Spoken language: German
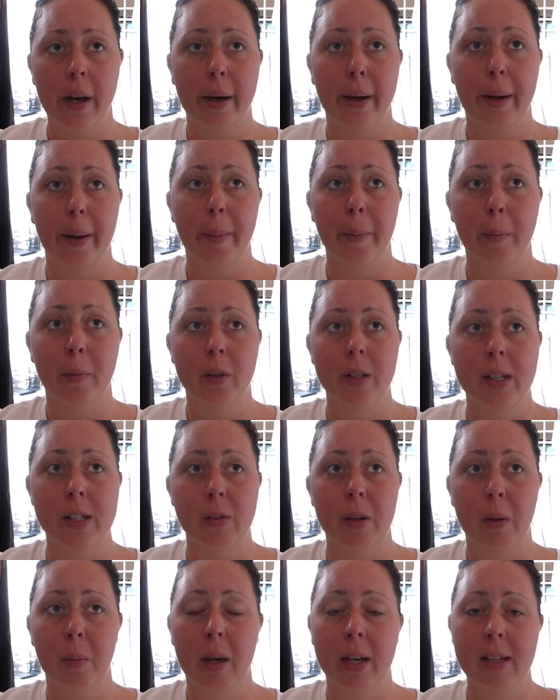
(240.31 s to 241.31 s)
Ähm, und
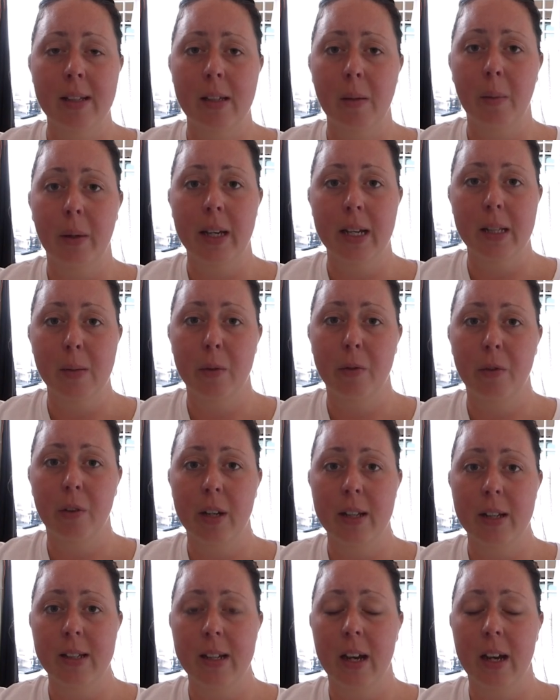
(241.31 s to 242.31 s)
deswegen mache ich es lieber jetzt, bevor
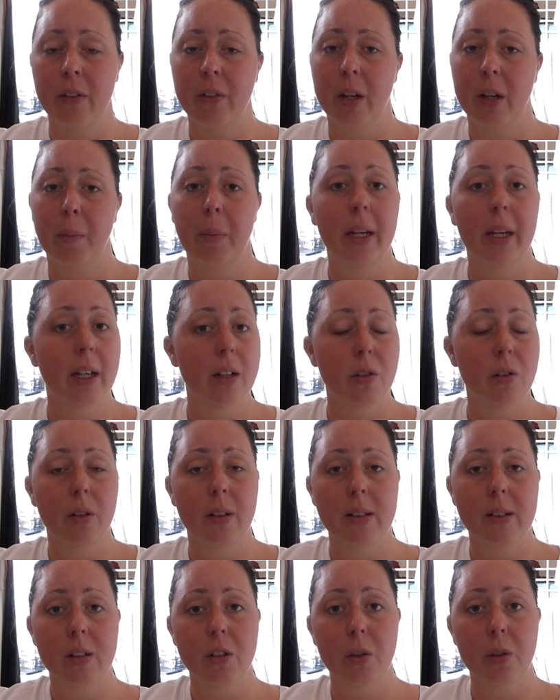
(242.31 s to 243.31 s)
das nachher wieder mega
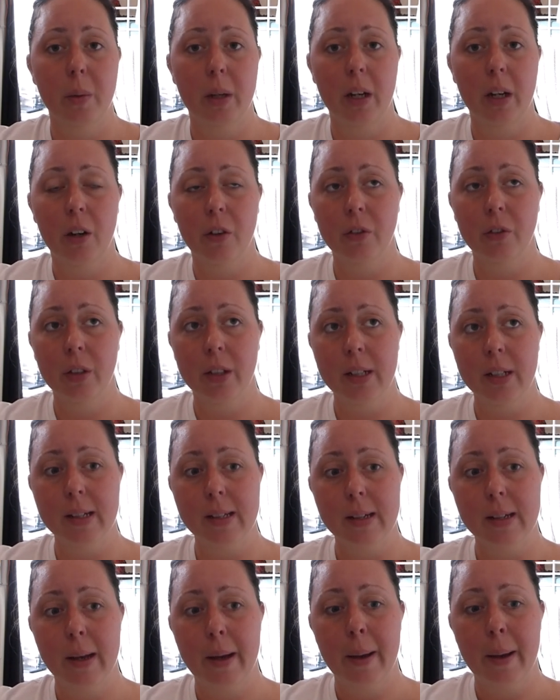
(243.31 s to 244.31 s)
touristisch überlaufen
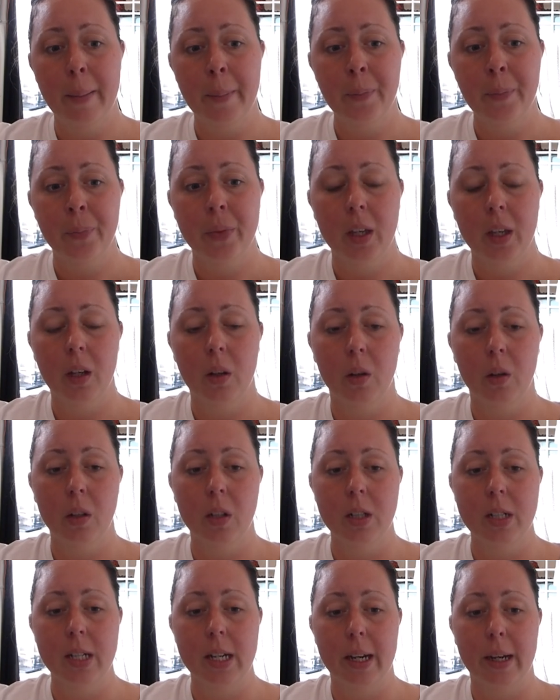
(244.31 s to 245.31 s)
ist.
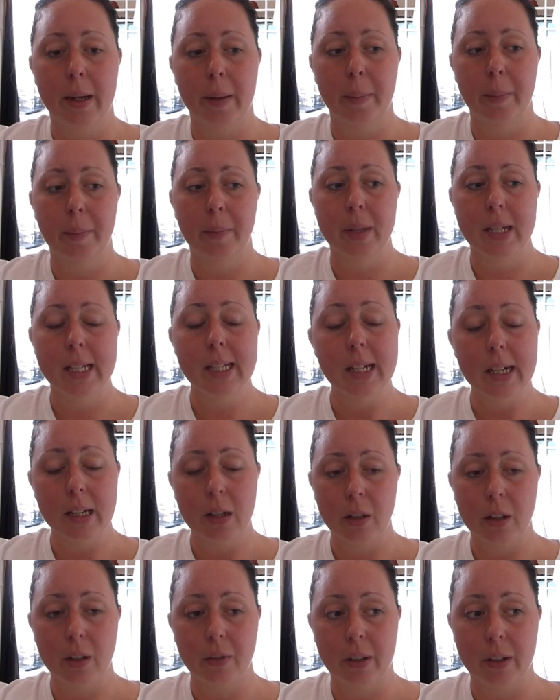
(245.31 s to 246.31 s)
Und ähm, es ist halt
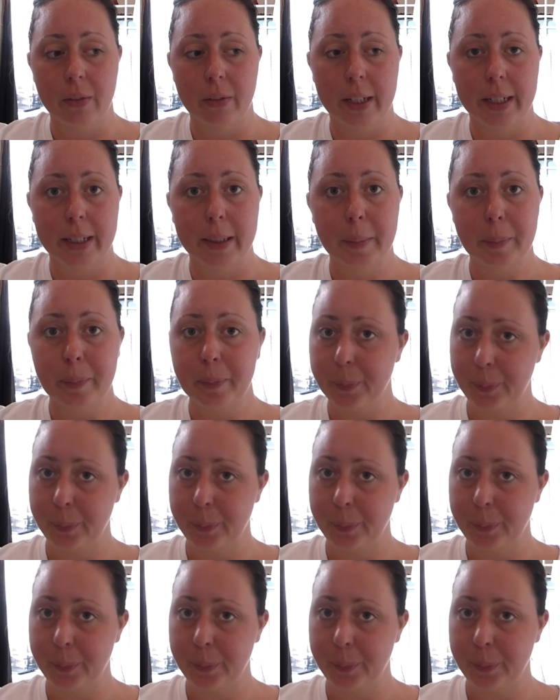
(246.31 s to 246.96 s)
auch nicht weit weg.